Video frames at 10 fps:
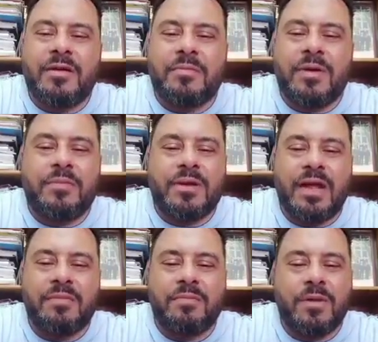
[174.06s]

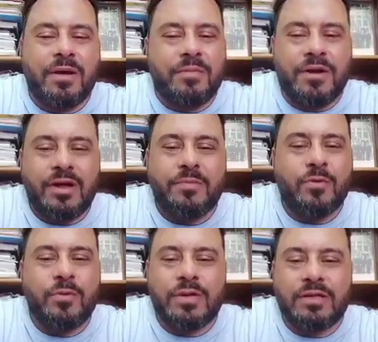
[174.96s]
بنحب
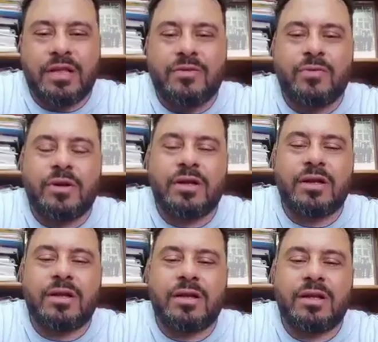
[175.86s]
بنحبكم جدا
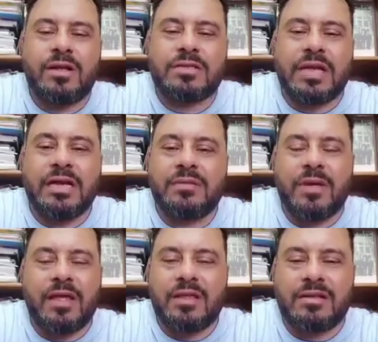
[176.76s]
وسعيد
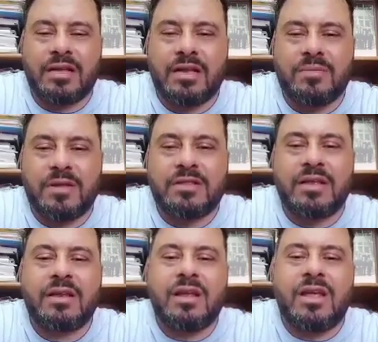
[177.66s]
بهذا التكريم
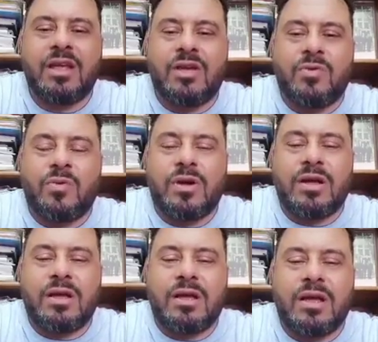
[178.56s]
جدا
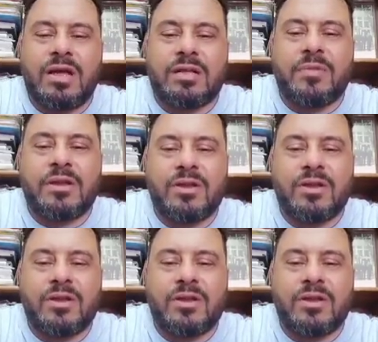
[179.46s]
واتمنى